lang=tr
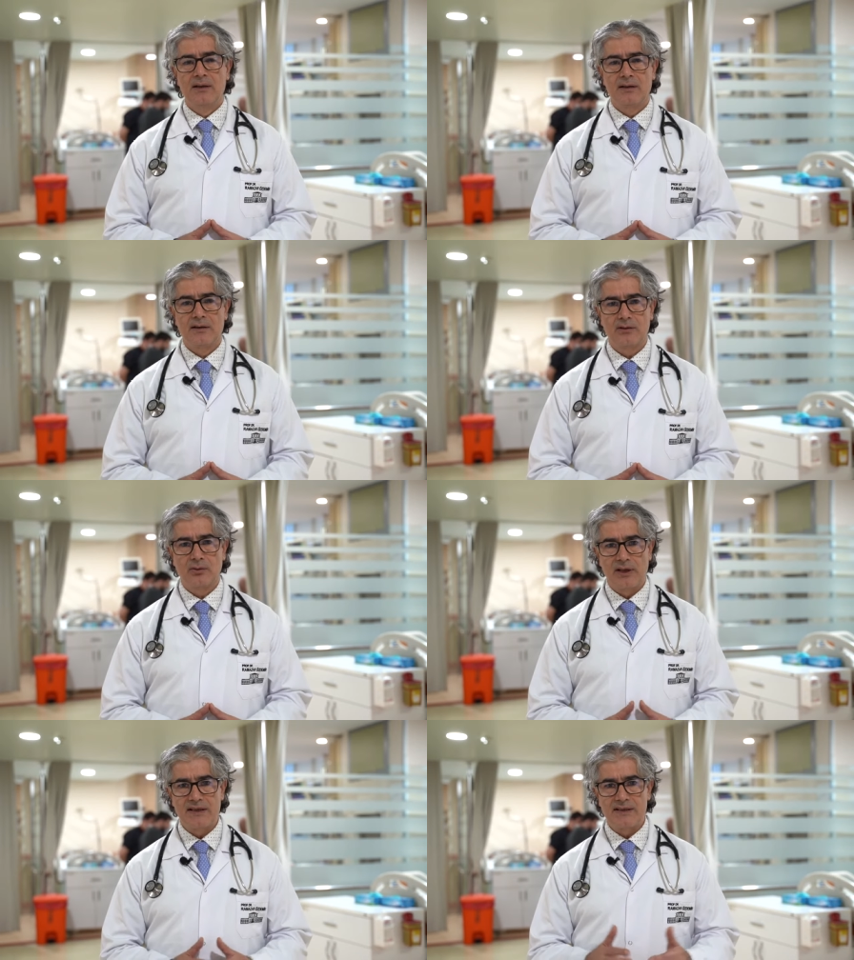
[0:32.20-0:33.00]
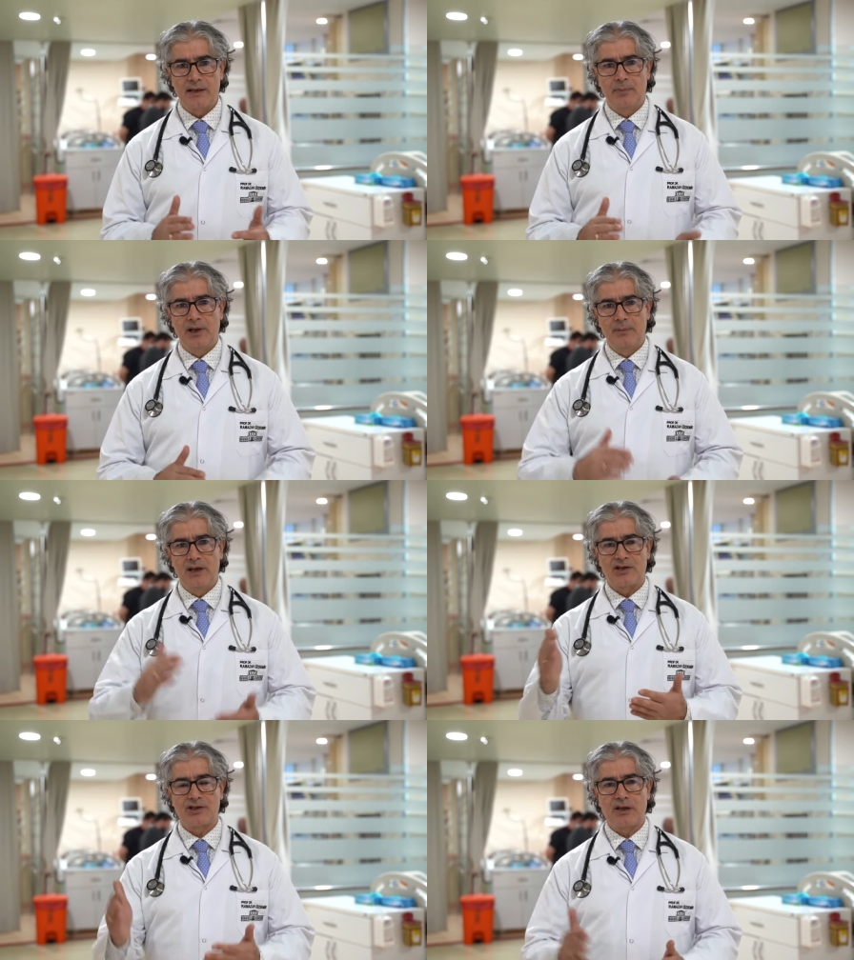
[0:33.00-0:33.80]
Ee, dolayısıyla belli bir
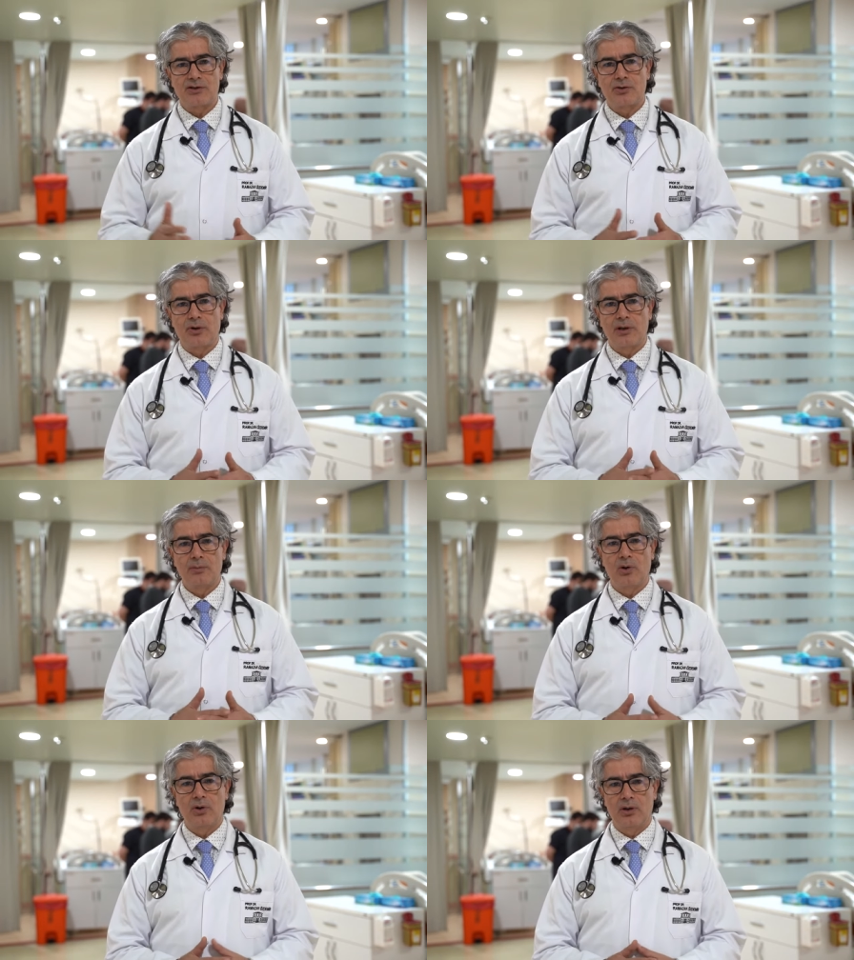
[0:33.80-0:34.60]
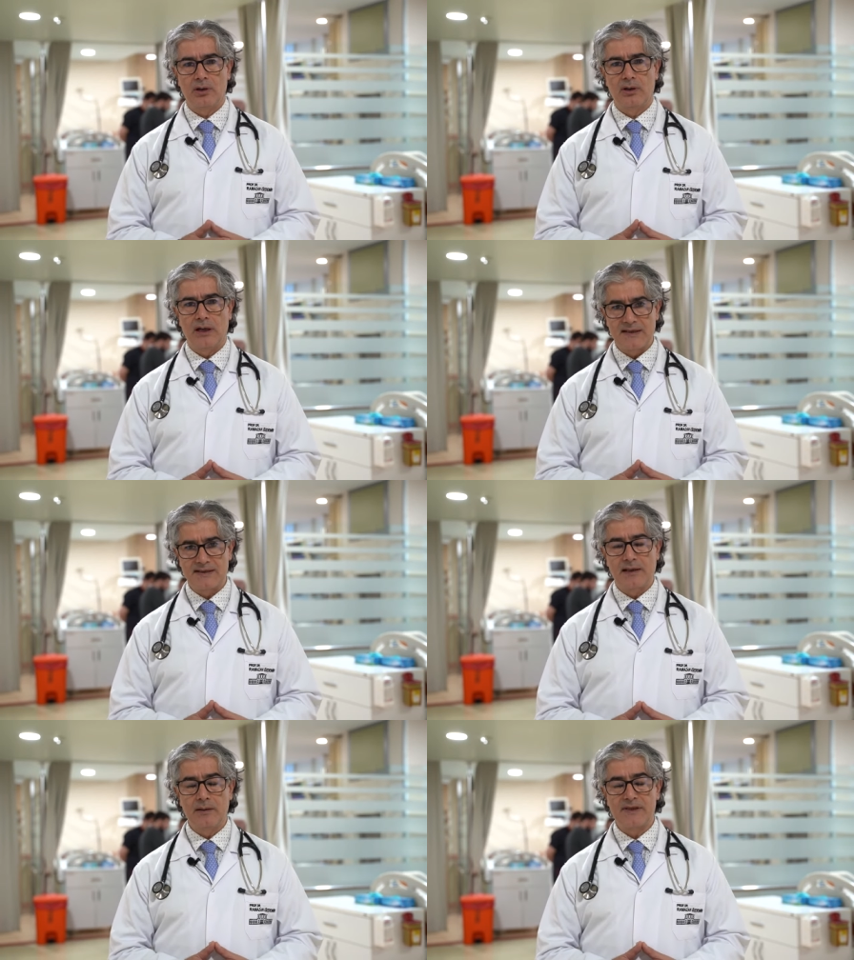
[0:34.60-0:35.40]
yaştan sonra bu
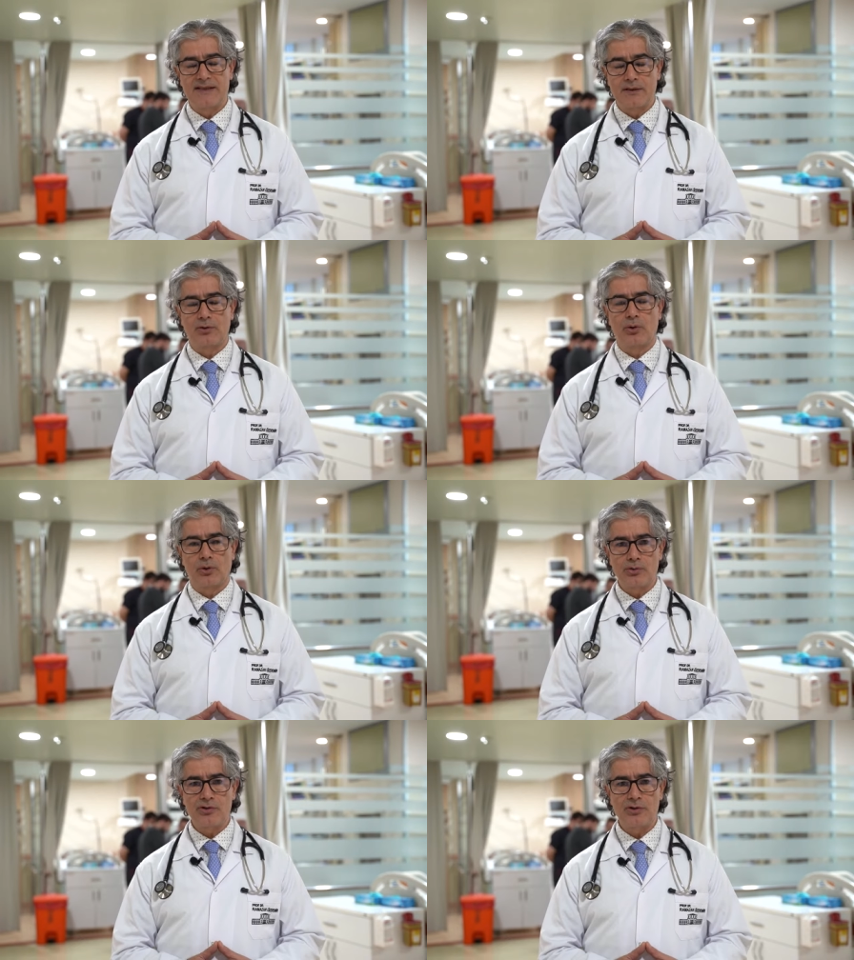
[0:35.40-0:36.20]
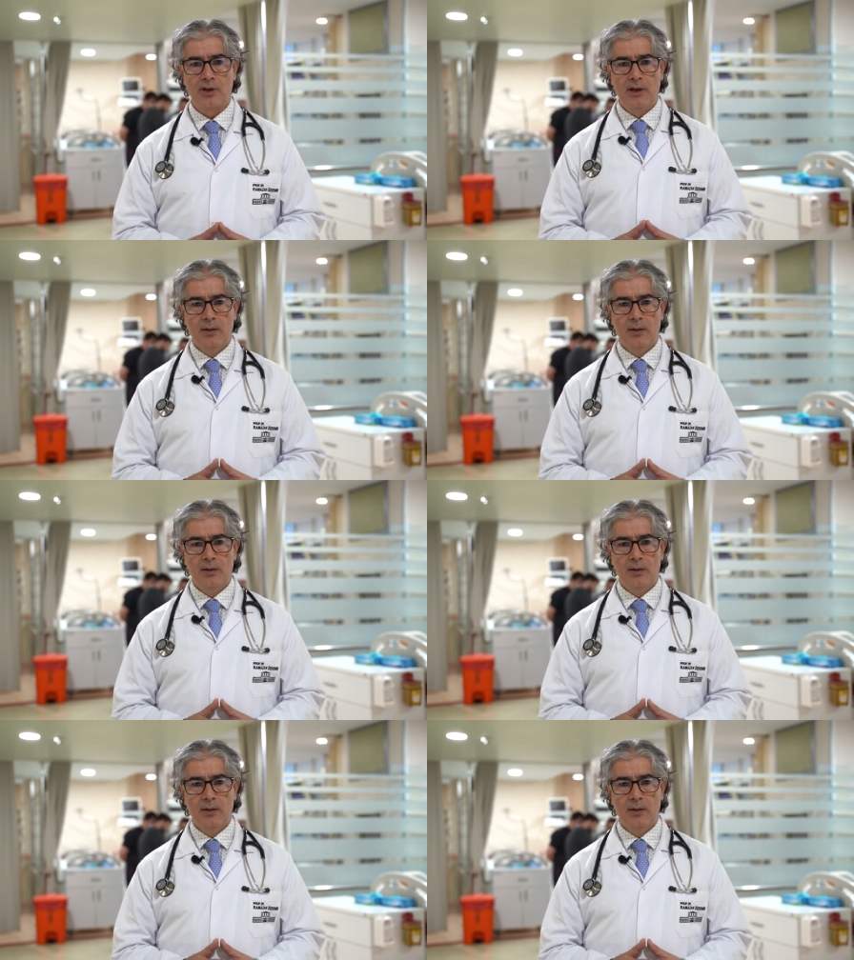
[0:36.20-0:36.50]
hastalığı biz sık görürüz.